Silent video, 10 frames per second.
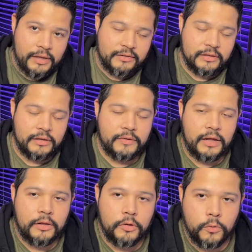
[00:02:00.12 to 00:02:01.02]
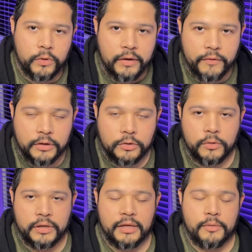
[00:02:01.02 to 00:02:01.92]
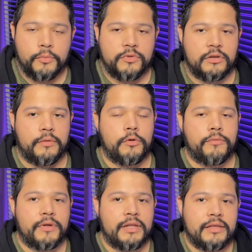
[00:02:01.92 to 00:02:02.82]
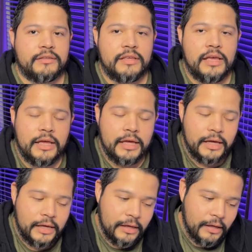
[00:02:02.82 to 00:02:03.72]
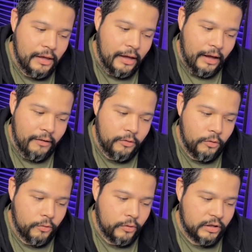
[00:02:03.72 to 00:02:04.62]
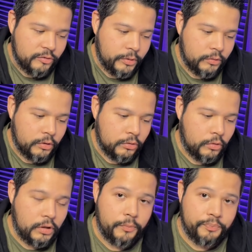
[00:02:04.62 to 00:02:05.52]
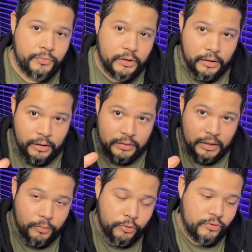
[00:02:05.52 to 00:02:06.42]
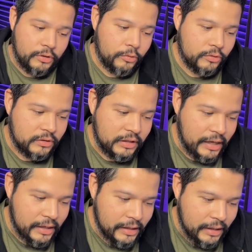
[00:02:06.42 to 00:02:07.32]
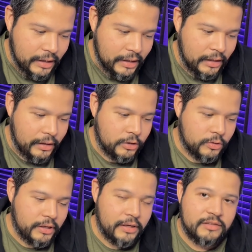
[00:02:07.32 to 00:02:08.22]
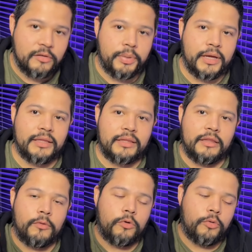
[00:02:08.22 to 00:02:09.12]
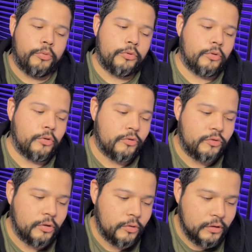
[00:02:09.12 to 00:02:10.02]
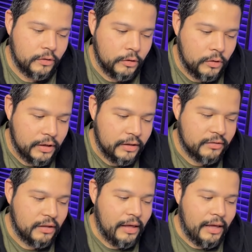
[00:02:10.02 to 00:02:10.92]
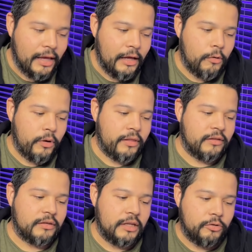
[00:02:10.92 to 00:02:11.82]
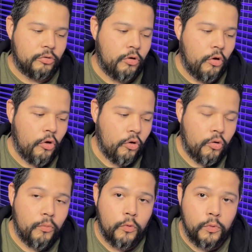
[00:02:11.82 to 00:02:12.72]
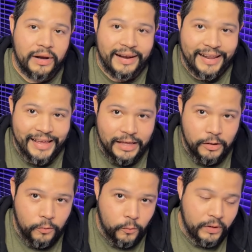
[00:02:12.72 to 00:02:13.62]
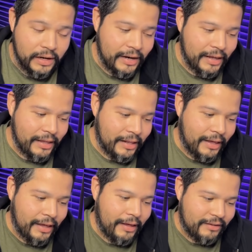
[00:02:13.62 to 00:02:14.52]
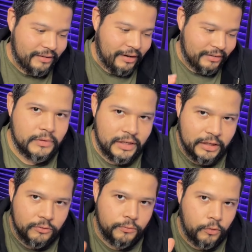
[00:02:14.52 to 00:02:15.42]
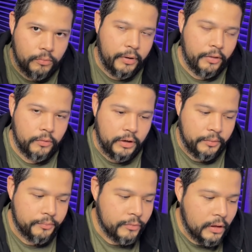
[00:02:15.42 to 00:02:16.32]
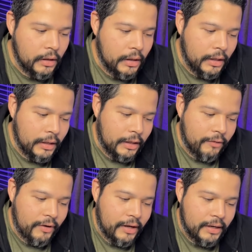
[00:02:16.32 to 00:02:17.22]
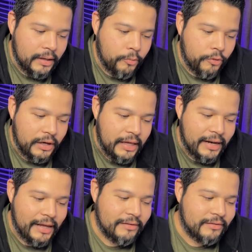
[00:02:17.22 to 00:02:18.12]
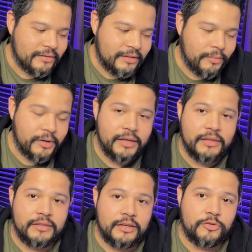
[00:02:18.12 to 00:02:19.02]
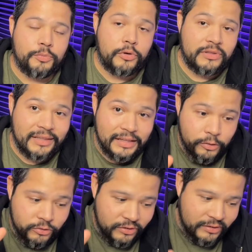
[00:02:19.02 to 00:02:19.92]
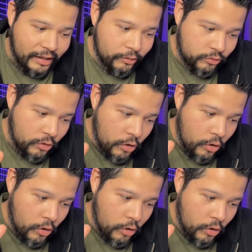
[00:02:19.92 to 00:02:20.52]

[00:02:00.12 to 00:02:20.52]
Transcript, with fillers: ha celebrado una victoria, se le vio feliz y habló con respecto a todo ello. Entremos en los detalles y es que él ha dicho que este paquete de 1.2 trillones de dólares él lo ha descrito como una ley, una ley que será transformadora y que va a remodelar el sistema de transporte de los Estados